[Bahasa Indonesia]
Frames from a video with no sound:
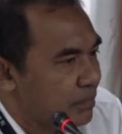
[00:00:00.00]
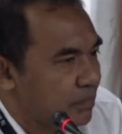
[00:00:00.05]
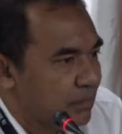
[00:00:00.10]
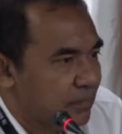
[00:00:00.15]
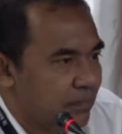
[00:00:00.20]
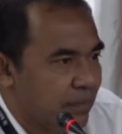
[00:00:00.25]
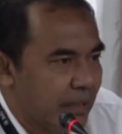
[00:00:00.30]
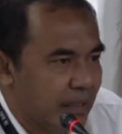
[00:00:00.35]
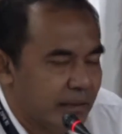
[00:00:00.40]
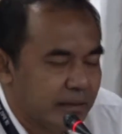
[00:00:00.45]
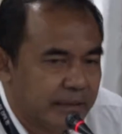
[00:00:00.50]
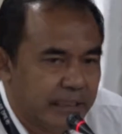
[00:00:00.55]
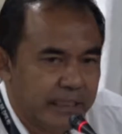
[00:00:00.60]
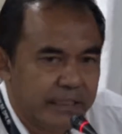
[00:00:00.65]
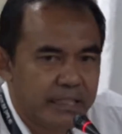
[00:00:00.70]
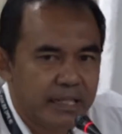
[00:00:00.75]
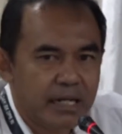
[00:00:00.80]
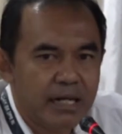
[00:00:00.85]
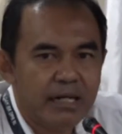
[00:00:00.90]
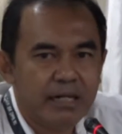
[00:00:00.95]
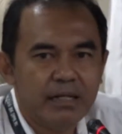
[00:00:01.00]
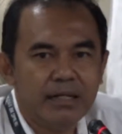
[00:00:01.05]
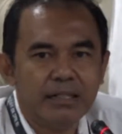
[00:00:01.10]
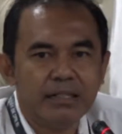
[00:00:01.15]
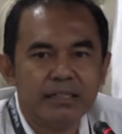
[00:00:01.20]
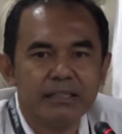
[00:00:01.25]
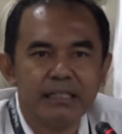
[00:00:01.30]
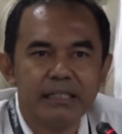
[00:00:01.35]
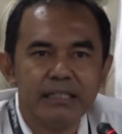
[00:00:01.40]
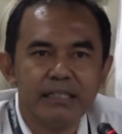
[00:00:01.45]
Dan saya kira
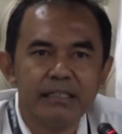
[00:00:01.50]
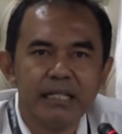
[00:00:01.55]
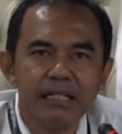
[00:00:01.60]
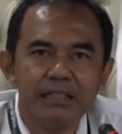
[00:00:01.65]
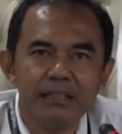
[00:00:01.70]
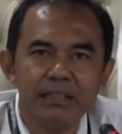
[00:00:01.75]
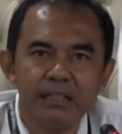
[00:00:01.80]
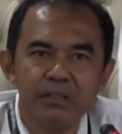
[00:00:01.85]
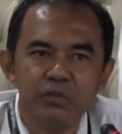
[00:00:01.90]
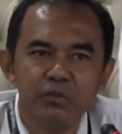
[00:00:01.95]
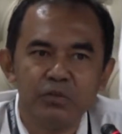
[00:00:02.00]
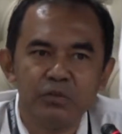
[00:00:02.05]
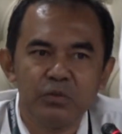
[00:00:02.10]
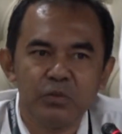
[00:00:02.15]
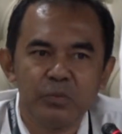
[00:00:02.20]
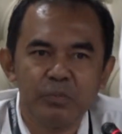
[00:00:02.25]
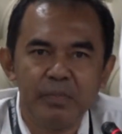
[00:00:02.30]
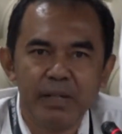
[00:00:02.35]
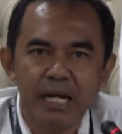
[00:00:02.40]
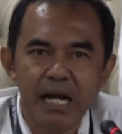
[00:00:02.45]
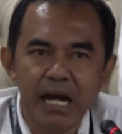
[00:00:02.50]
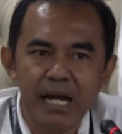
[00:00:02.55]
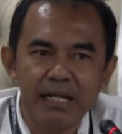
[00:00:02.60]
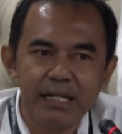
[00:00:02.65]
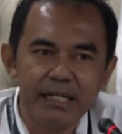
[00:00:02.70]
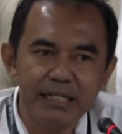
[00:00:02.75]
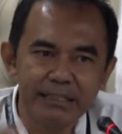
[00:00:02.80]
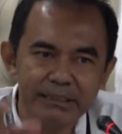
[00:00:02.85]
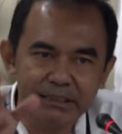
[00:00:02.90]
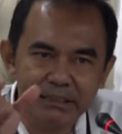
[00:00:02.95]
kita ditantang untuk
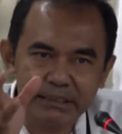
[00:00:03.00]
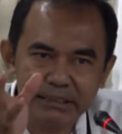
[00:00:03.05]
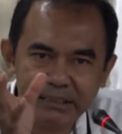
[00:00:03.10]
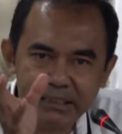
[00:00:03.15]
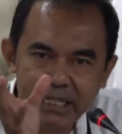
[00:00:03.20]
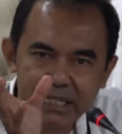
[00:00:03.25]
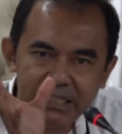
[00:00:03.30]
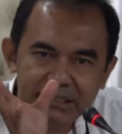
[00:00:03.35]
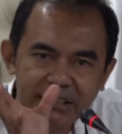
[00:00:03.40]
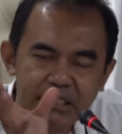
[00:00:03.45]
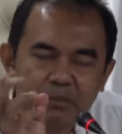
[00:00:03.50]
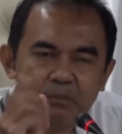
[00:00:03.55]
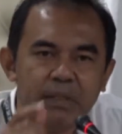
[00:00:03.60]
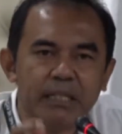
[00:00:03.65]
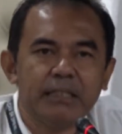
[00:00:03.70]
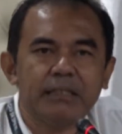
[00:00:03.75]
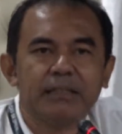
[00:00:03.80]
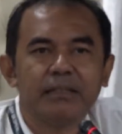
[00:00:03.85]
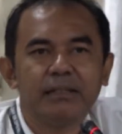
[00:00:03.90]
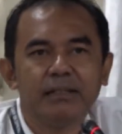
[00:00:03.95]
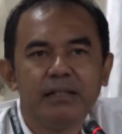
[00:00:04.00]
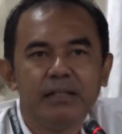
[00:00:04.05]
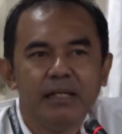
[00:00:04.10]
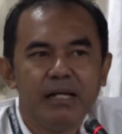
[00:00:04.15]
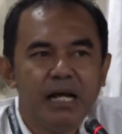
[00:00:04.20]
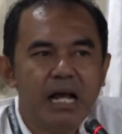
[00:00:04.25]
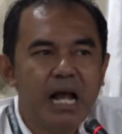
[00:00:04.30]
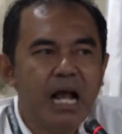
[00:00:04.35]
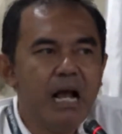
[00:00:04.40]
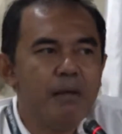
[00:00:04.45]
menganalisis secara cermat
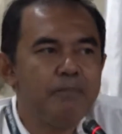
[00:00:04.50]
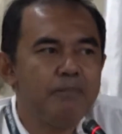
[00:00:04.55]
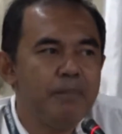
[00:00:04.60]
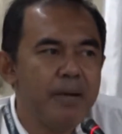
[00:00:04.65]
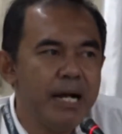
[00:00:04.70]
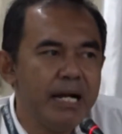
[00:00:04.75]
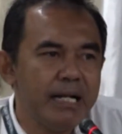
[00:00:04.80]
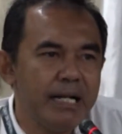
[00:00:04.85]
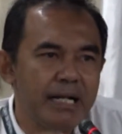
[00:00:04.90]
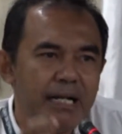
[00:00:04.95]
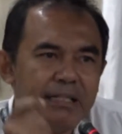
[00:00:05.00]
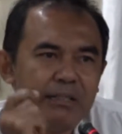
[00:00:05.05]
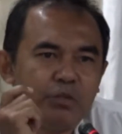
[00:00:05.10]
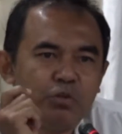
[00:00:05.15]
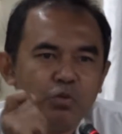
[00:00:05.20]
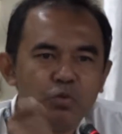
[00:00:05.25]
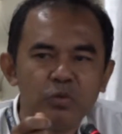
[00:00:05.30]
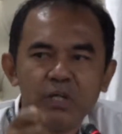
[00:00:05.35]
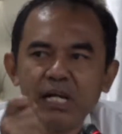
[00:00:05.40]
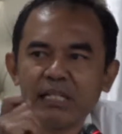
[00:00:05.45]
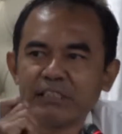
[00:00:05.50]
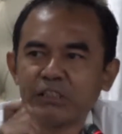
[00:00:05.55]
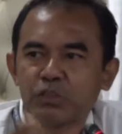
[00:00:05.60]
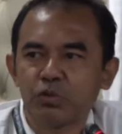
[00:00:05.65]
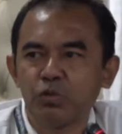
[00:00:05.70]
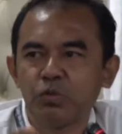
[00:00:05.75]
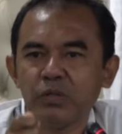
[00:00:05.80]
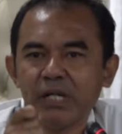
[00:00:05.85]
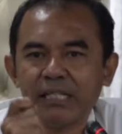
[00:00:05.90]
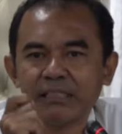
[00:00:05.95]
apakah
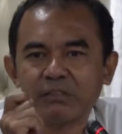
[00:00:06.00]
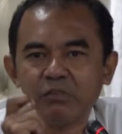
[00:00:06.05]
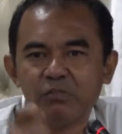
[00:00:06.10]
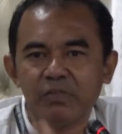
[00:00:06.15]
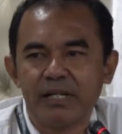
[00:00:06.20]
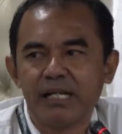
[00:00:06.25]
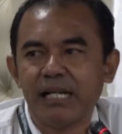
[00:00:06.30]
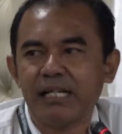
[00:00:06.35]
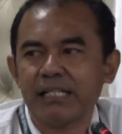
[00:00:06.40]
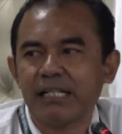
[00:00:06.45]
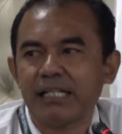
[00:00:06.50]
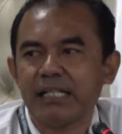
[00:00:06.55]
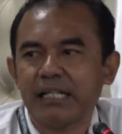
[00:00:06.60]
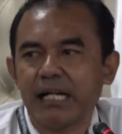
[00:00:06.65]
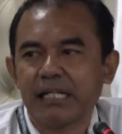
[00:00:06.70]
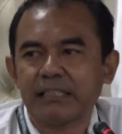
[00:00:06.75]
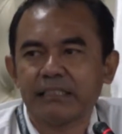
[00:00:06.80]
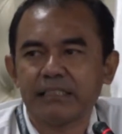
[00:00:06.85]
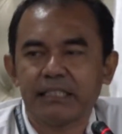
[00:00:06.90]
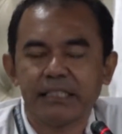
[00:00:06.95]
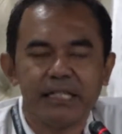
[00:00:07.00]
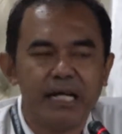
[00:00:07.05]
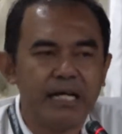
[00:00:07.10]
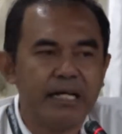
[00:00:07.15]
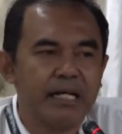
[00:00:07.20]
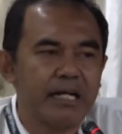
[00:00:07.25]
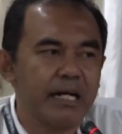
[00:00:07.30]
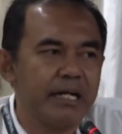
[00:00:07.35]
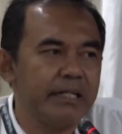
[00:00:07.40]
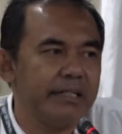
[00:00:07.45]
tugas-tugas sebenarnya yang dikasih ke
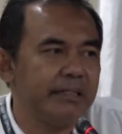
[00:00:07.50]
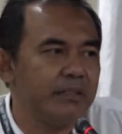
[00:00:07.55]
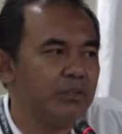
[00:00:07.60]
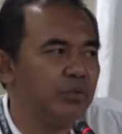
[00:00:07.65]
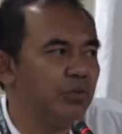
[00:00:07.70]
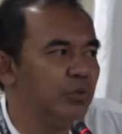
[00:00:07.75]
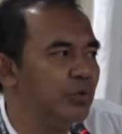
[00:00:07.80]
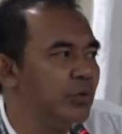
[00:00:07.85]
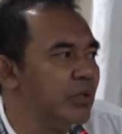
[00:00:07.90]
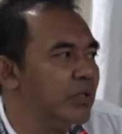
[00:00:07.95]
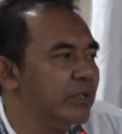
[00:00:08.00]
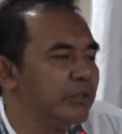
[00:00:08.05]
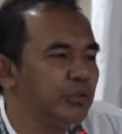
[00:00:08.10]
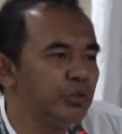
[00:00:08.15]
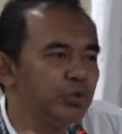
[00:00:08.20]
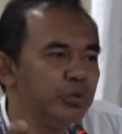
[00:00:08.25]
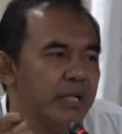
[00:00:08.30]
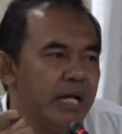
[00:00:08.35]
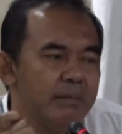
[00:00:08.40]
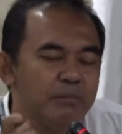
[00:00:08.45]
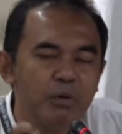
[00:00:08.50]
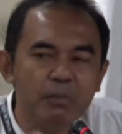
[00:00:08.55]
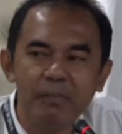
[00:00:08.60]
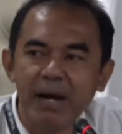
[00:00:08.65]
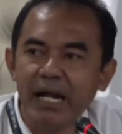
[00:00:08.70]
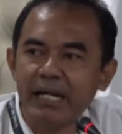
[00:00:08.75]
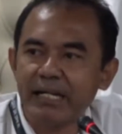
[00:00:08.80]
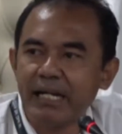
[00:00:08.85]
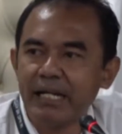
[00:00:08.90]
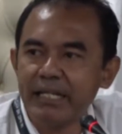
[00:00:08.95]
daerah itu sudah
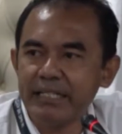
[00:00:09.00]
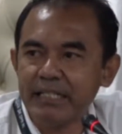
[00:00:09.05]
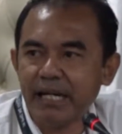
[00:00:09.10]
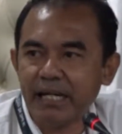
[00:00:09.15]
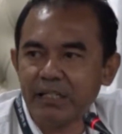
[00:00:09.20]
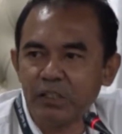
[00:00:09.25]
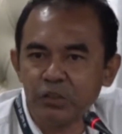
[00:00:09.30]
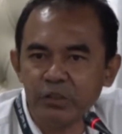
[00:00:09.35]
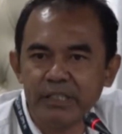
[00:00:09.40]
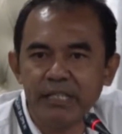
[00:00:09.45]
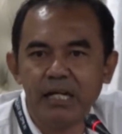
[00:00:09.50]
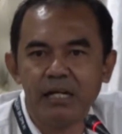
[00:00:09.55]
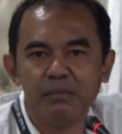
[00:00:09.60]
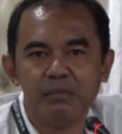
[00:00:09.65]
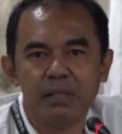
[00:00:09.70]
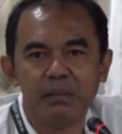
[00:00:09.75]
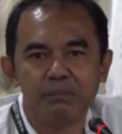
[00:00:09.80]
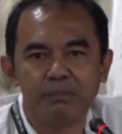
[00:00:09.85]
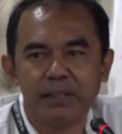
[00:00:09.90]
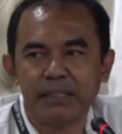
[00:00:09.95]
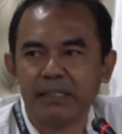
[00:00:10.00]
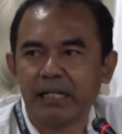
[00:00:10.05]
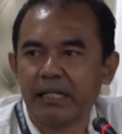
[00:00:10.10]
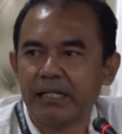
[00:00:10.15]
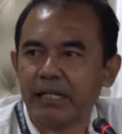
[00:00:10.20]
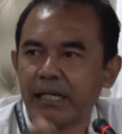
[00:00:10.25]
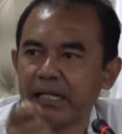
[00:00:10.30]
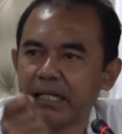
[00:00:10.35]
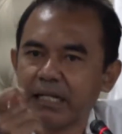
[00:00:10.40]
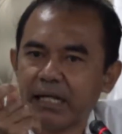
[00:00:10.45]
memadai atau tidak
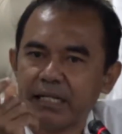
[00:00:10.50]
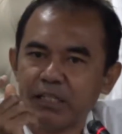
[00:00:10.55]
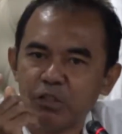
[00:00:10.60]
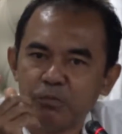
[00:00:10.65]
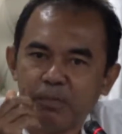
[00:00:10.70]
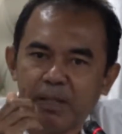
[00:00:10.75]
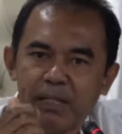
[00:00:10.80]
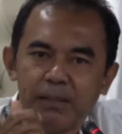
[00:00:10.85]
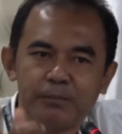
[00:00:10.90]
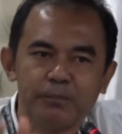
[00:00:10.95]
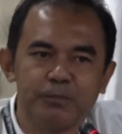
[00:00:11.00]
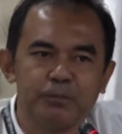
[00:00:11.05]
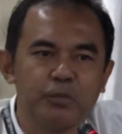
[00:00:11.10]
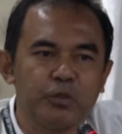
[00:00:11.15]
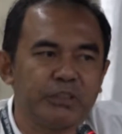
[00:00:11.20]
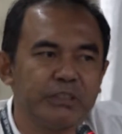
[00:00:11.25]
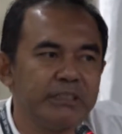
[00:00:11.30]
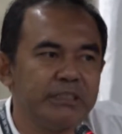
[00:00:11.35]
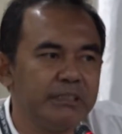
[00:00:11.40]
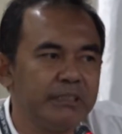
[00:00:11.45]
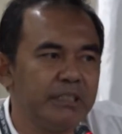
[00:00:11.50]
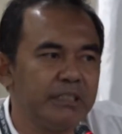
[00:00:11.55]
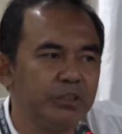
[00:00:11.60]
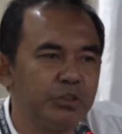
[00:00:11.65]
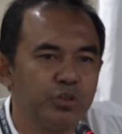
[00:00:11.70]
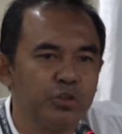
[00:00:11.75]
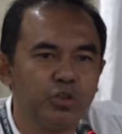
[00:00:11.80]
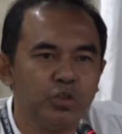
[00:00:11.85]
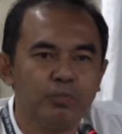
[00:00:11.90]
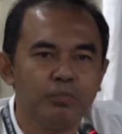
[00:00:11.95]
menempatkan daerah itu pada posisi yang
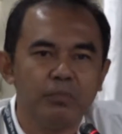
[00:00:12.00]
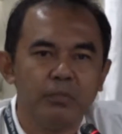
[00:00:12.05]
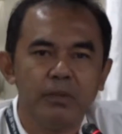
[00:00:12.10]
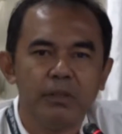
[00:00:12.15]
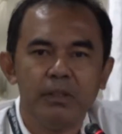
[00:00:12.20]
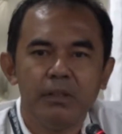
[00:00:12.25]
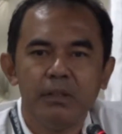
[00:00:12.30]
cukup